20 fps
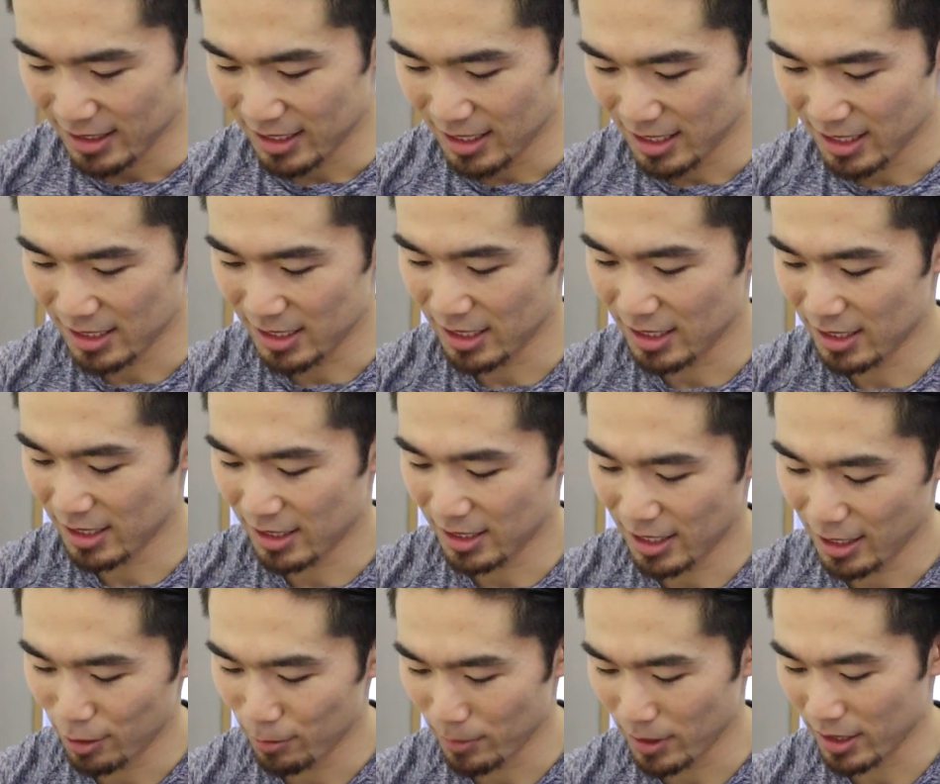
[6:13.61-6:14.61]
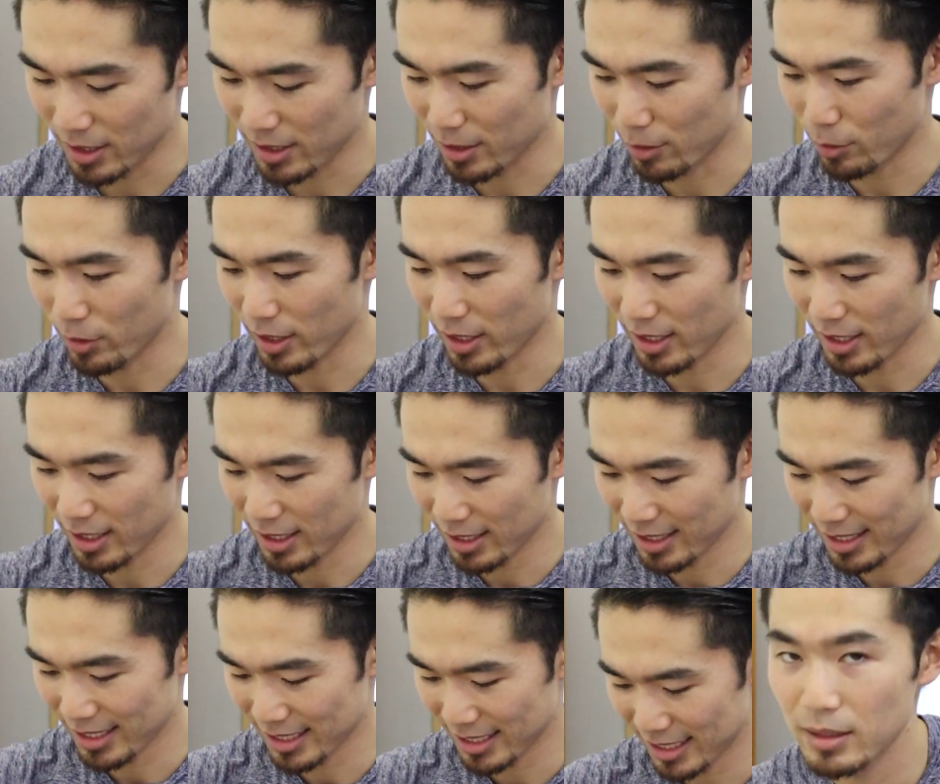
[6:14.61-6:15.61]
あ絶対うまいねこれ
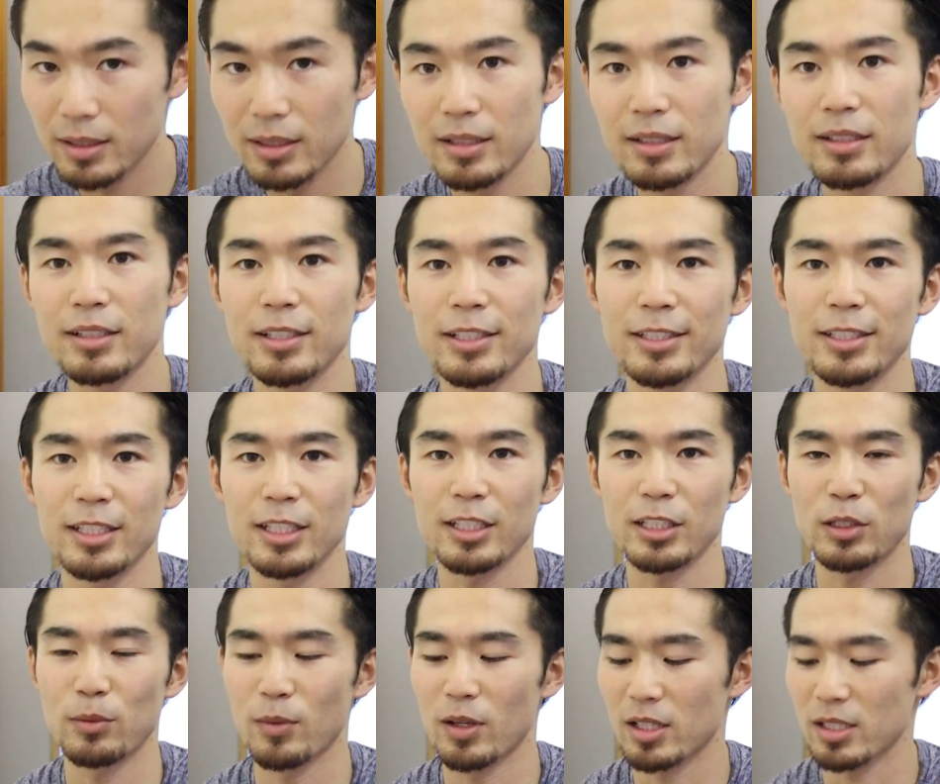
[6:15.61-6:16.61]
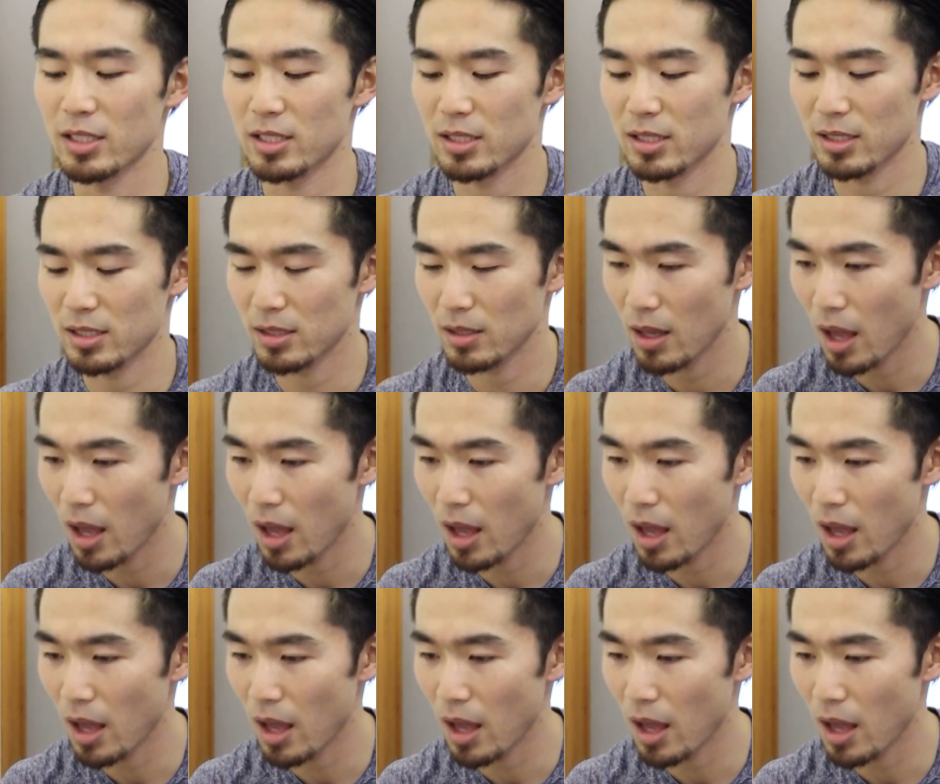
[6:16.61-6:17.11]
いただきます